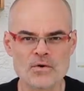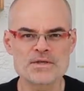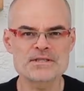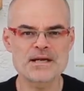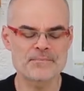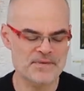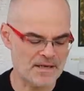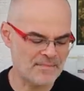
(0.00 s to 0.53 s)
Und
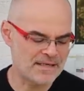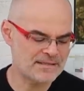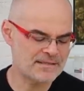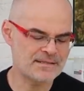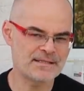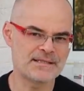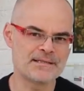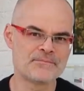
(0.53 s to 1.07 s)
ich habe
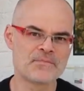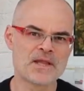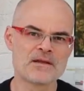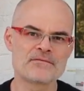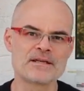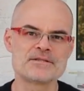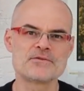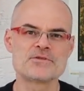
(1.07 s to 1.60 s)
damals die
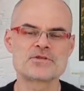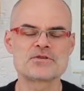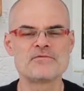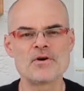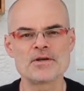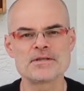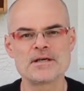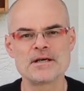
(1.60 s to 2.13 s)
französischen
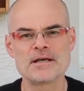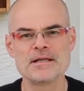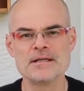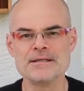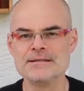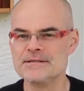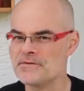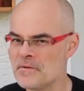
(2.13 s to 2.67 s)
Wörter
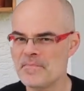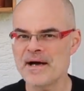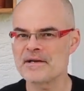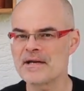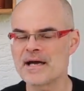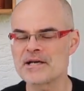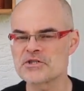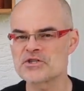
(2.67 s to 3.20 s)

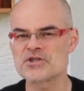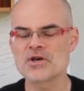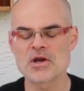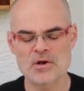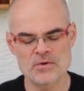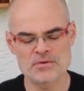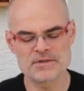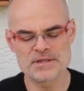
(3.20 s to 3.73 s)
Depanage
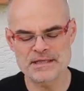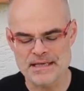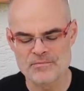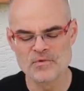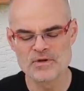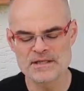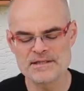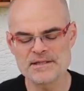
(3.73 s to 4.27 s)
und
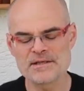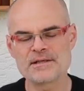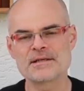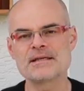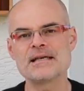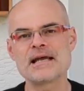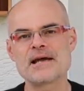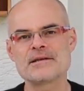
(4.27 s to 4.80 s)
Demolier
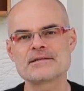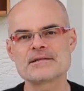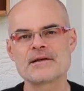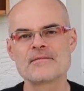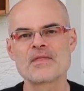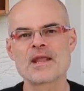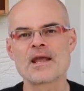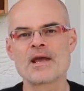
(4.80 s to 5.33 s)
gelernt.
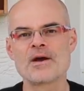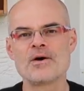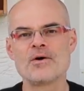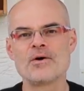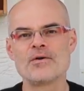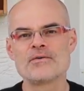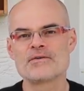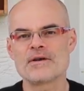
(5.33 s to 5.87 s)

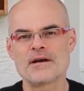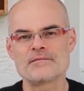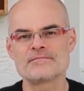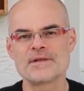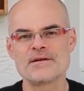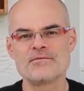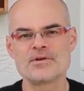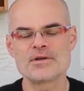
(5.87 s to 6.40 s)
Und ja,
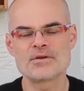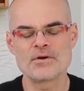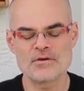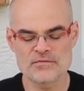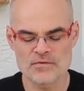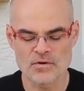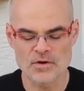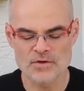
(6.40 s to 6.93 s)
er wurde
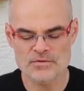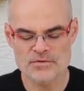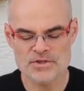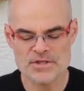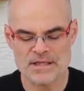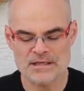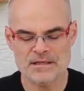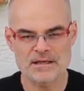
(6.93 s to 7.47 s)
noch vor Ort
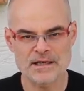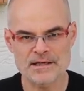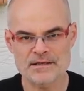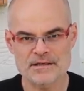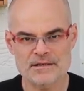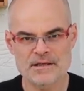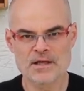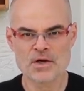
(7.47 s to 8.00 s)
und Stelle
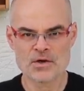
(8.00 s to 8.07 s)
leider